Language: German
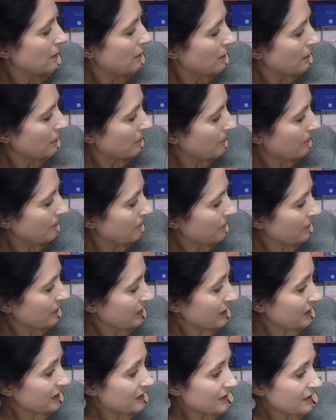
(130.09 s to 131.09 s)
Ähm,
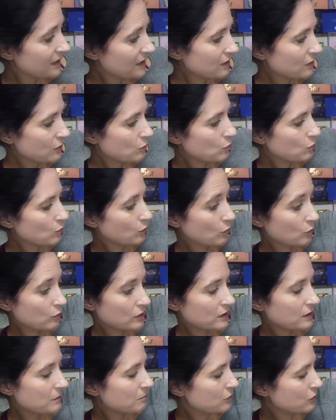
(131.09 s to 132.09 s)
riecht echt gut
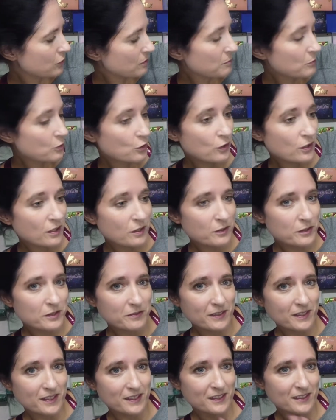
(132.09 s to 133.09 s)
und sieht bestimmt schön
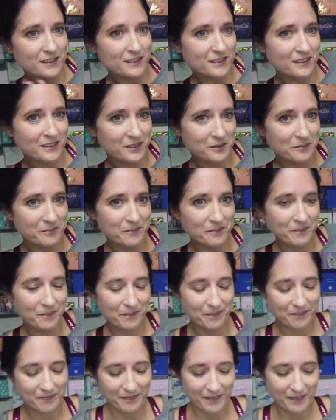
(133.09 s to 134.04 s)
aus, wenn das ähm,